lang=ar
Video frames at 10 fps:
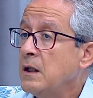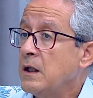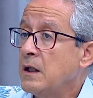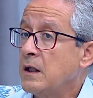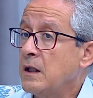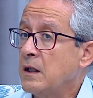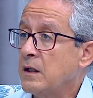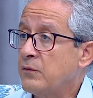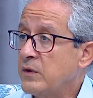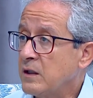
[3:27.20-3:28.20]

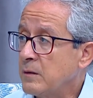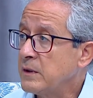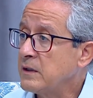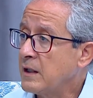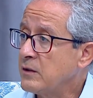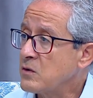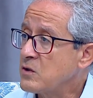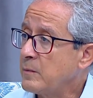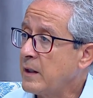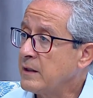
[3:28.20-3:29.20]
آه، في إربد رح
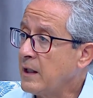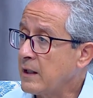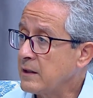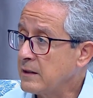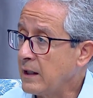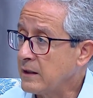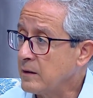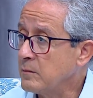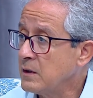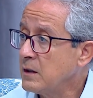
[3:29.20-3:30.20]
نرسم عن حق
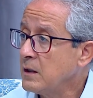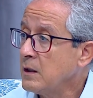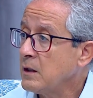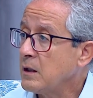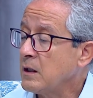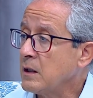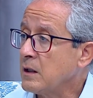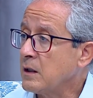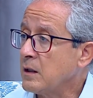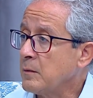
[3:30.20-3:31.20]
التعليم
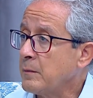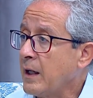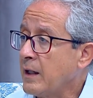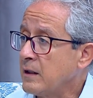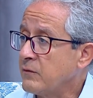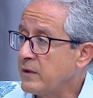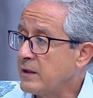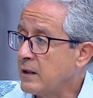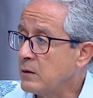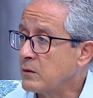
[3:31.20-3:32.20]
آه، مع
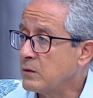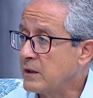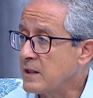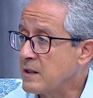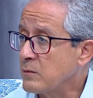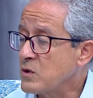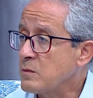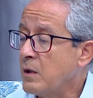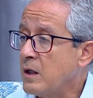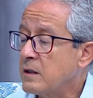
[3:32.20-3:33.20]
الفنان الأردني يزن
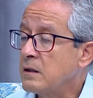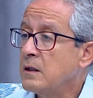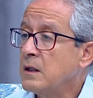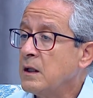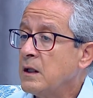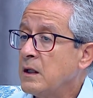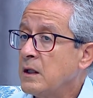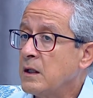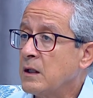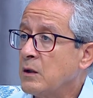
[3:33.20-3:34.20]
مسمار
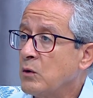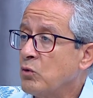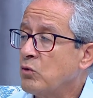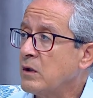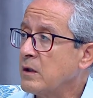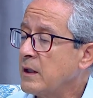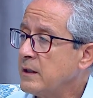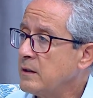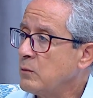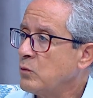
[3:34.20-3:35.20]
آه،
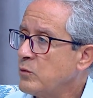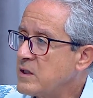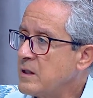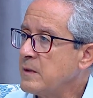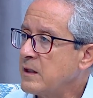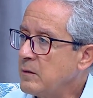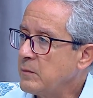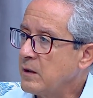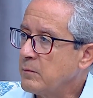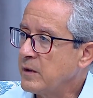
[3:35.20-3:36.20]
ورح ومستمرين
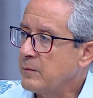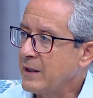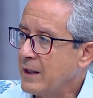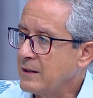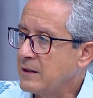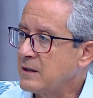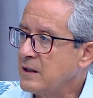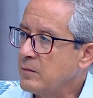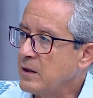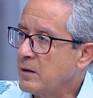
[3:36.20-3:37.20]
بهذه
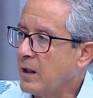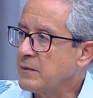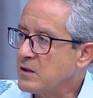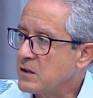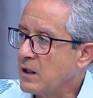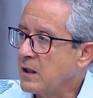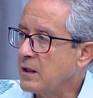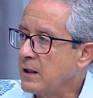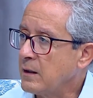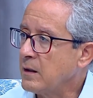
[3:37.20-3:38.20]
التيمة عم
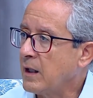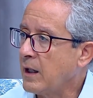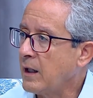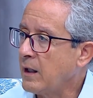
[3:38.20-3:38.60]
نشتغل آه، حاولوا